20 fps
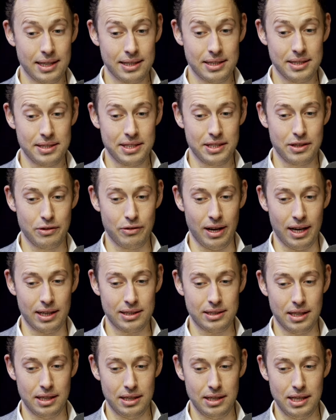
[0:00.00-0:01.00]
hätte dich
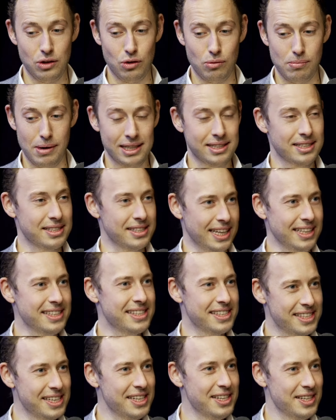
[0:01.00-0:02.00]
gefragt, äh, Nico, macht es jetzt
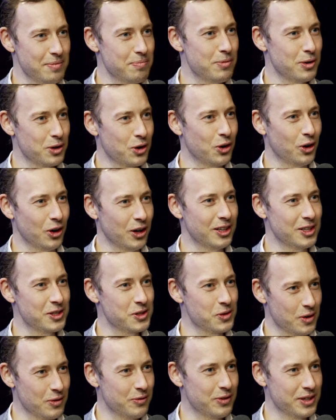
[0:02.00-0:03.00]
Sinn, in Bitcoin
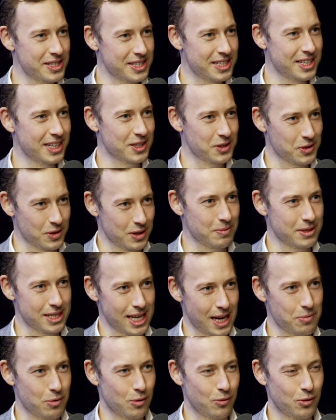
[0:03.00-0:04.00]
zu investieren, zu dem
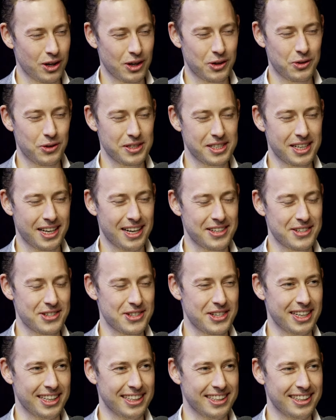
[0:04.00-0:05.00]
Zeitpunkt, wo der Kurs gerade
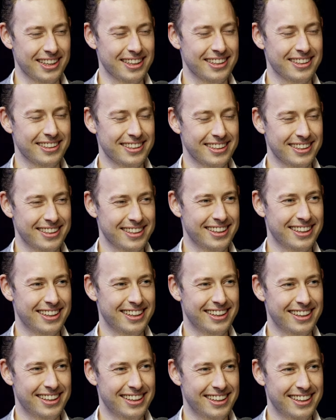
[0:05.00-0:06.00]
steht? Ja.
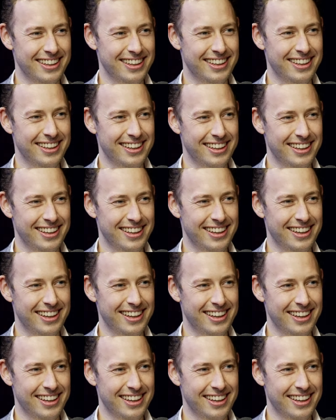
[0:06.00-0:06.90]
Großartige